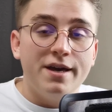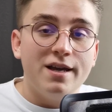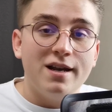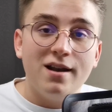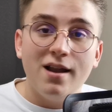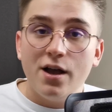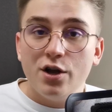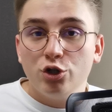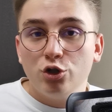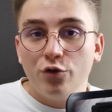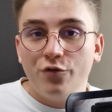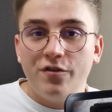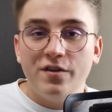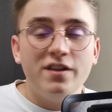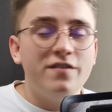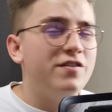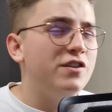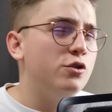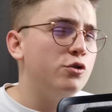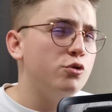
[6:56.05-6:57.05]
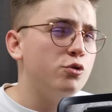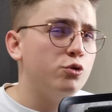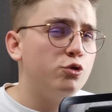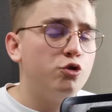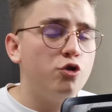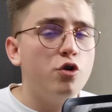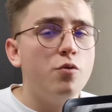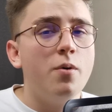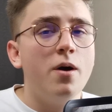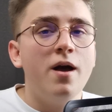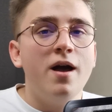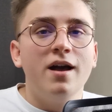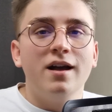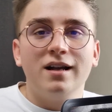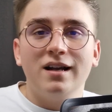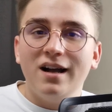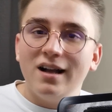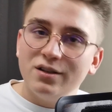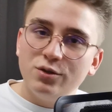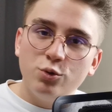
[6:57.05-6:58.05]
Là je te fais une vidéo YouTube,
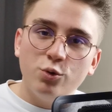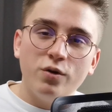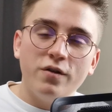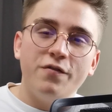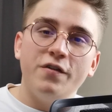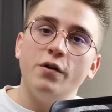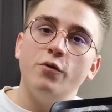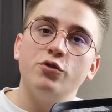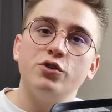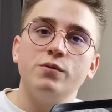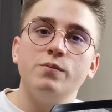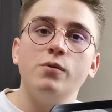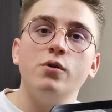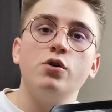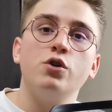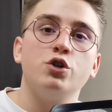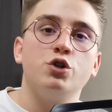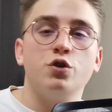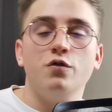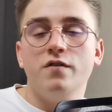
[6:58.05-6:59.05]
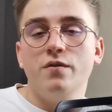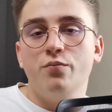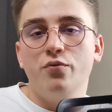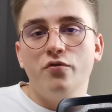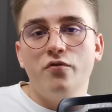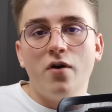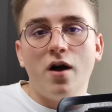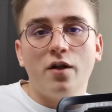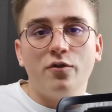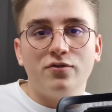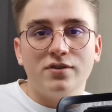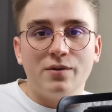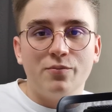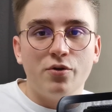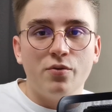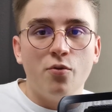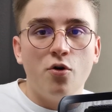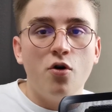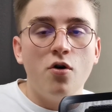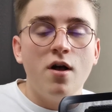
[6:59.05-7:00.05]
grâce au référencement je vais pouvoir tout
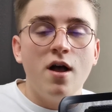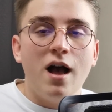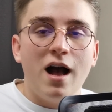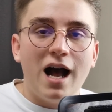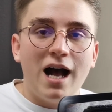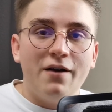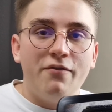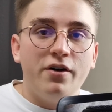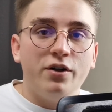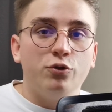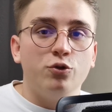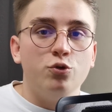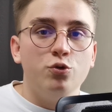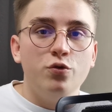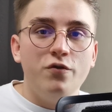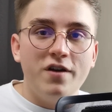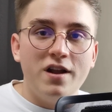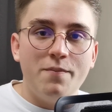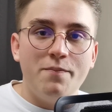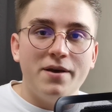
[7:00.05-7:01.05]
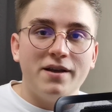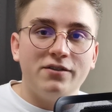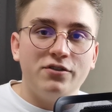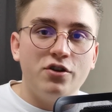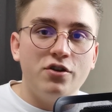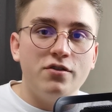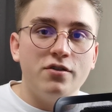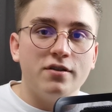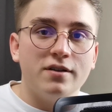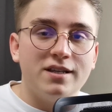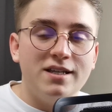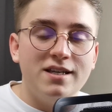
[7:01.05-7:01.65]
simplement avoir de nouvelles personnes